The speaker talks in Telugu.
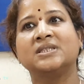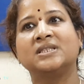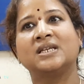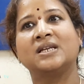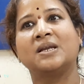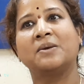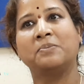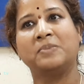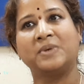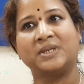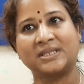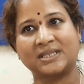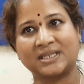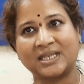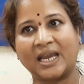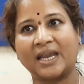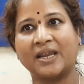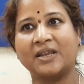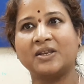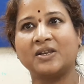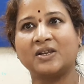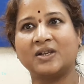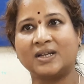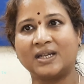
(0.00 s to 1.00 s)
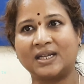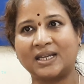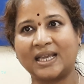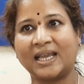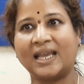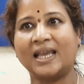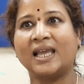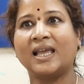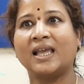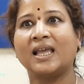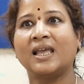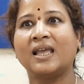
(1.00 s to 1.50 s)
చేతన మిస్ అయిందంటే
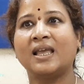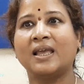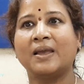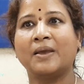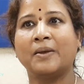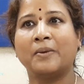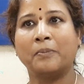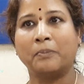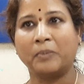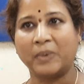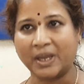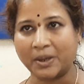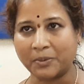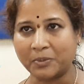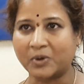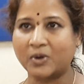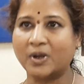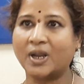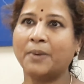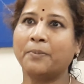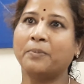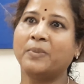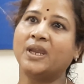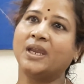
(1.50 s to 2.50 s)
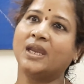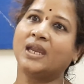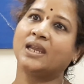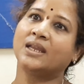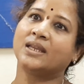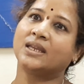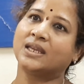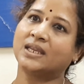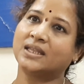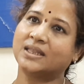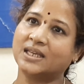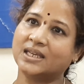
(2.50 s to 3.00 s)
మేము కూడా మీ
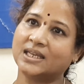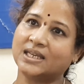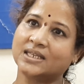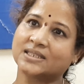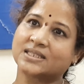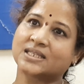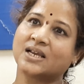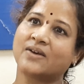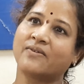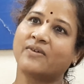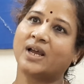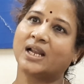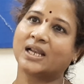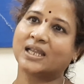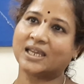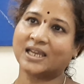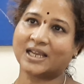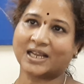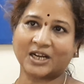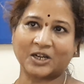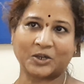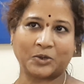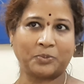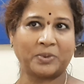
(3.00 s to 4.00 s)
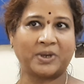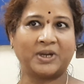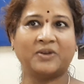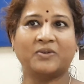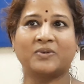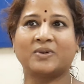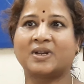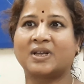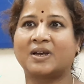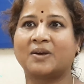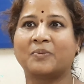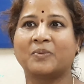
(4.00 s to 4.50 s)
ఇదే సవాల్కి కట్టుబడి
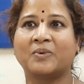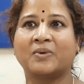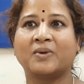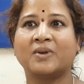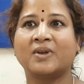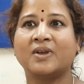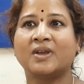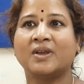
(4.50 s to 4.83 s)
ఉంటాము